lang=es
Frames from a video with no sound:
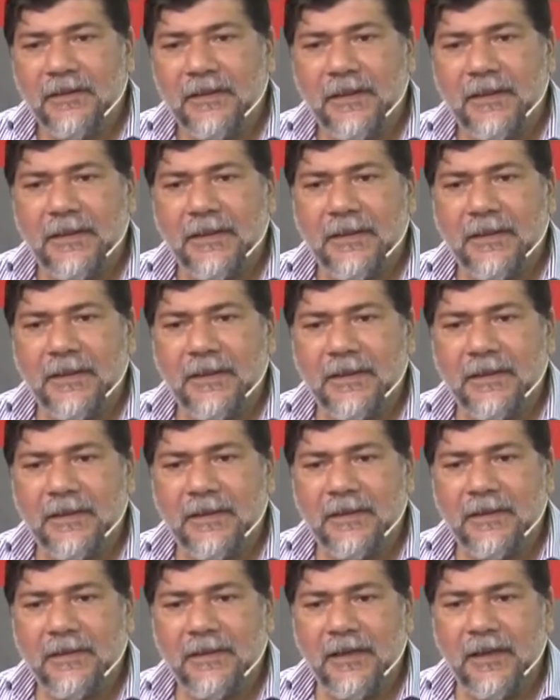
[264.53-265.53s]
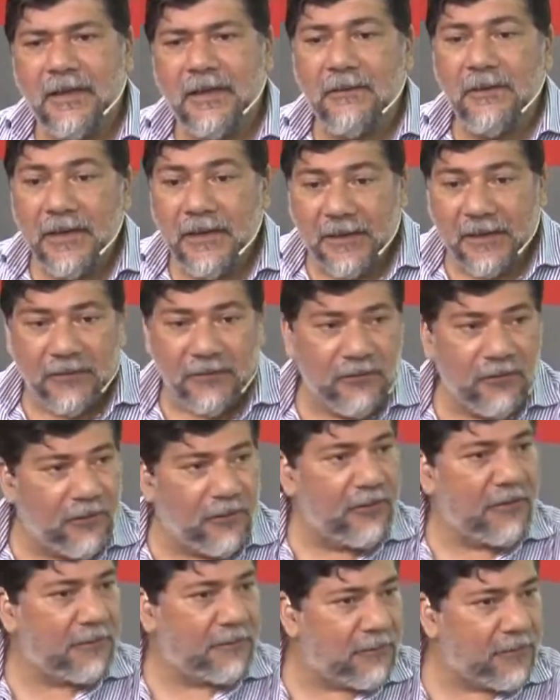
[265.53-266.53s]
Eh, a nivel
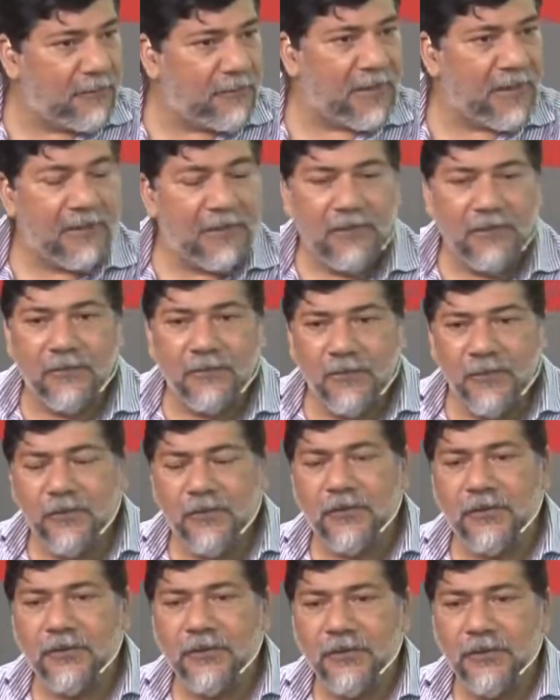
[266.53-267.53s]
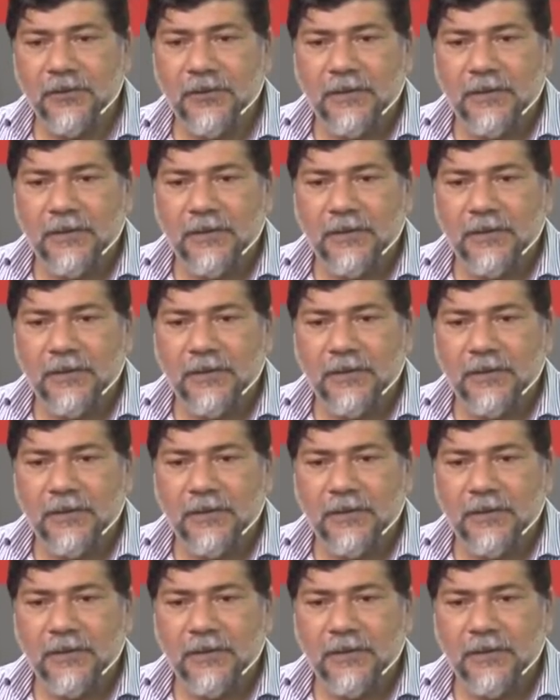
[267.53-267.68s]
gestión estoy aprendiendo mucho.